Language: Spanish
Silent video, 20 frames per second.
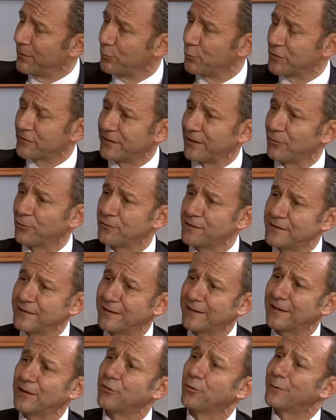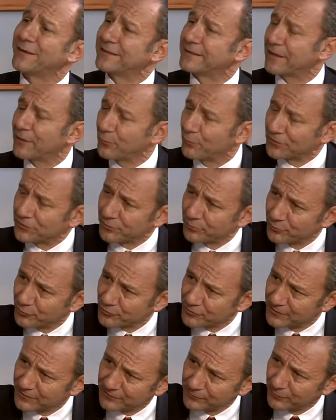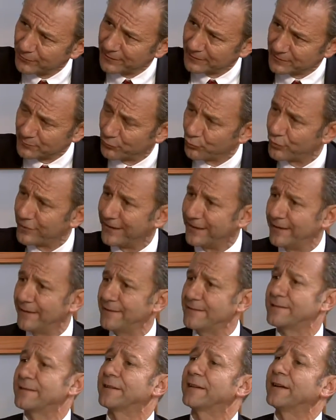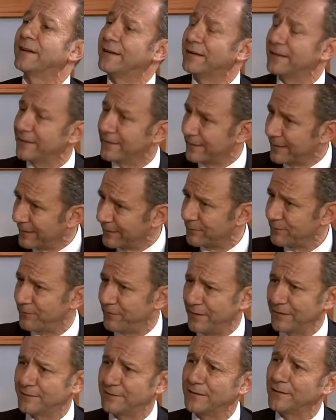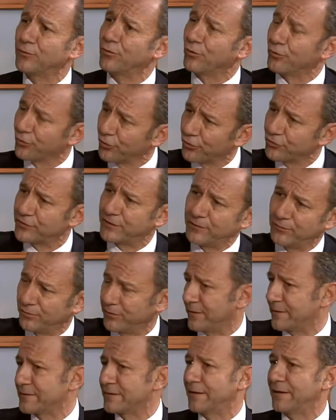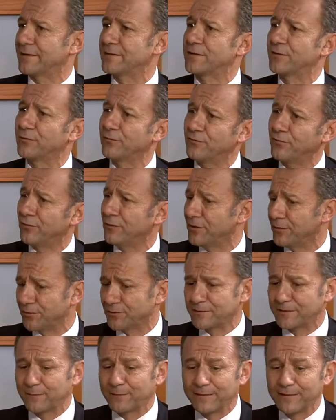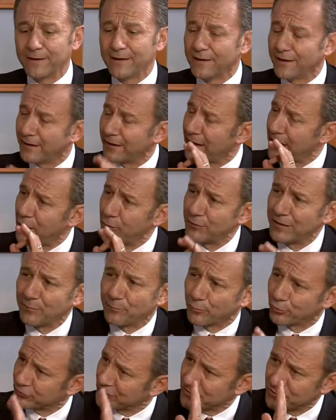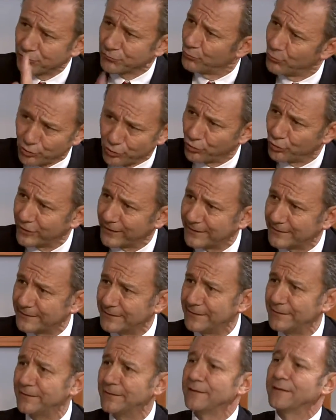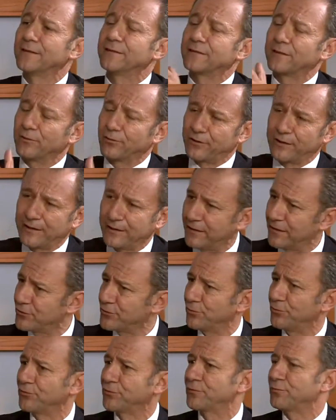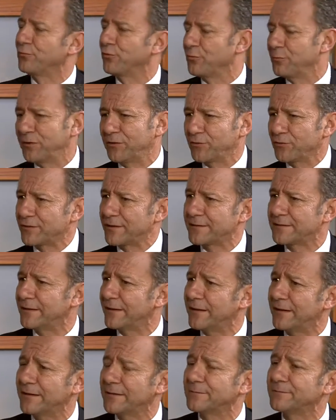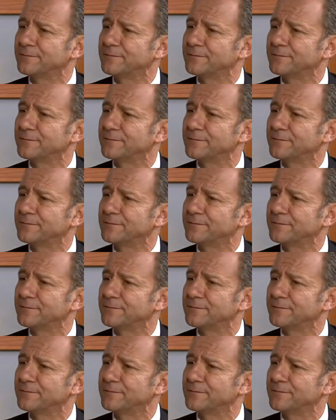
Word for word: encuesta nos dice que el 94% de las mujeres en edad fértil conocen lo que es el ácido fólico, Esteban. Ahí hay una aportación muy concreta de lo que han hecho los movimientos aztecas.